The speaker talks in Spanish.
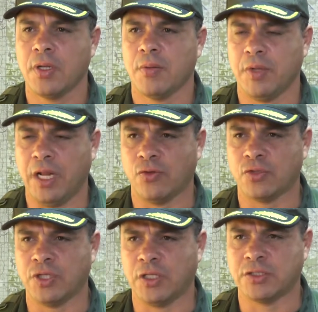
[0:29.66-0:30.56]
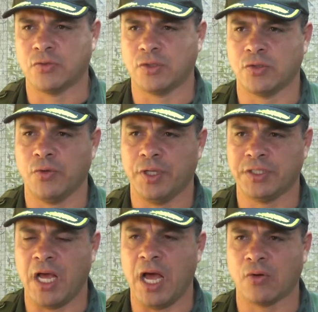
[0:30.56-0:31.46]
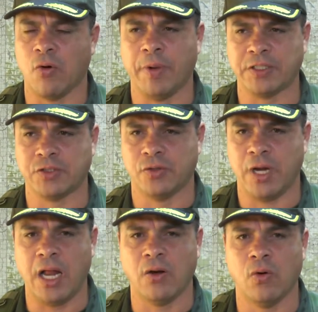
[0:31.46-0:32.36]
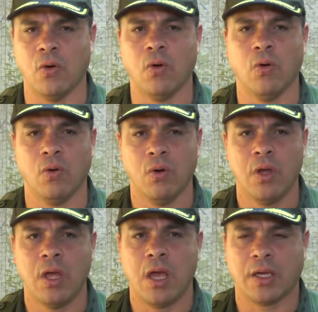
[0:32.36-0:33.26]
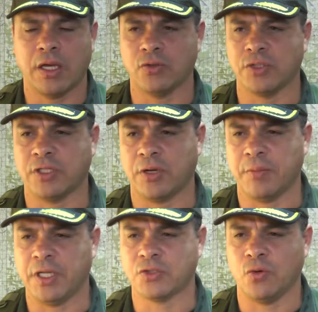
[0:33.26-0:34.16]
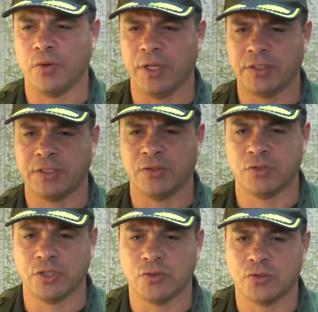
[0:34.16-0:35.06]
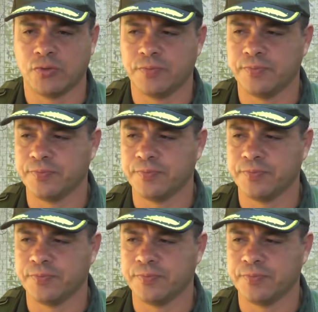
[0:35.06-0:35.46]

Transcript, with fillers: mirando si la situación obedece a algo pasional o qué nos determina sobre estos hechos.